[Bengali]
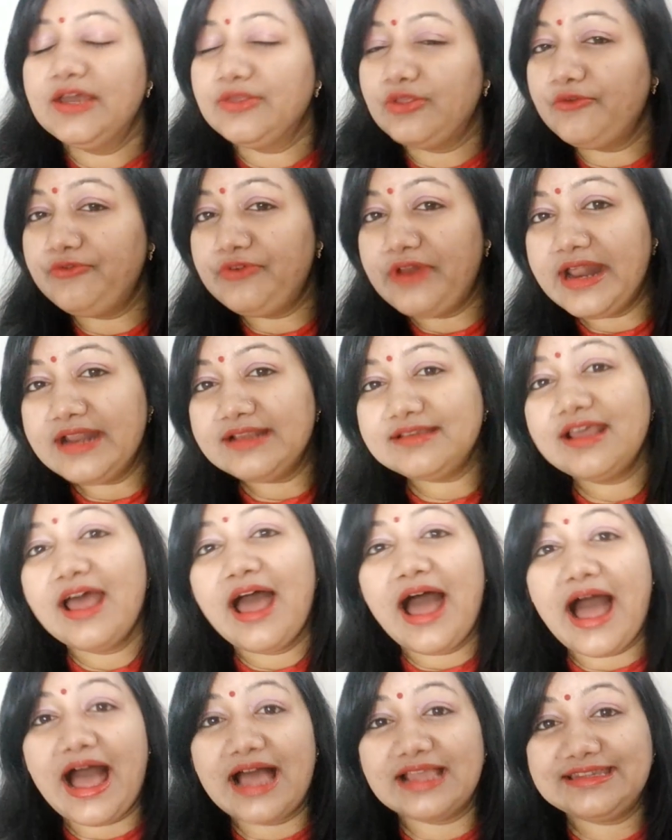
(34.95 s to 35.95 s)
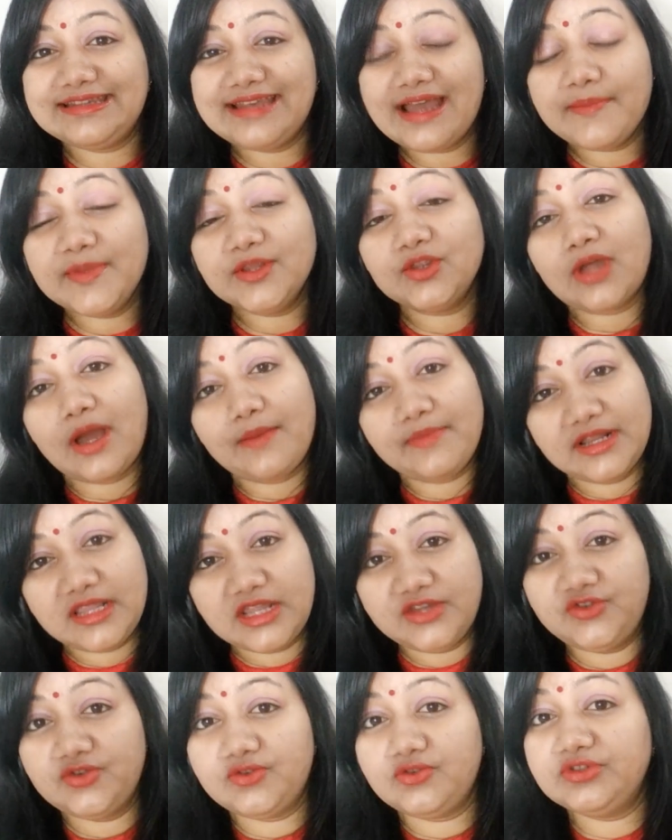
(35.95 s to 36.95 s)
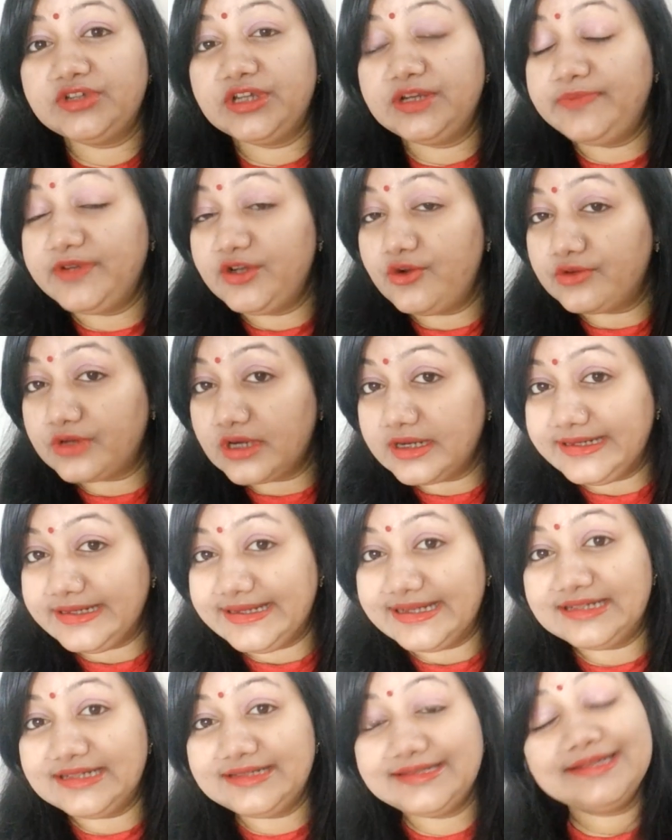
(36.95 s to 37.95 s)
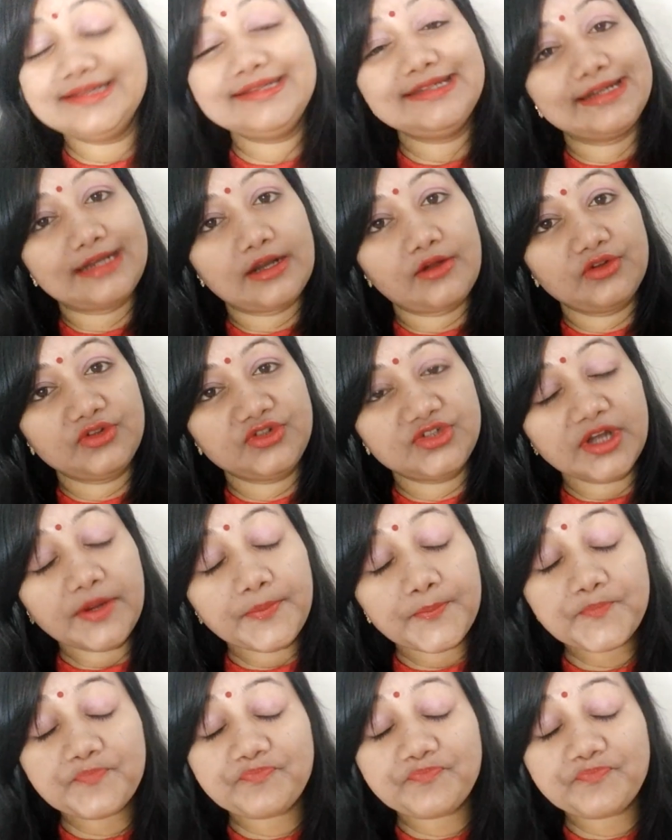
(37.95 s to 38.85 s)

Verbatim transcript: তো ফ্রেন্ডস আজকে আমি আপনাদের জন্য যে ভিডিওটা নিয়ে এসেছি সেটা হচ্ছে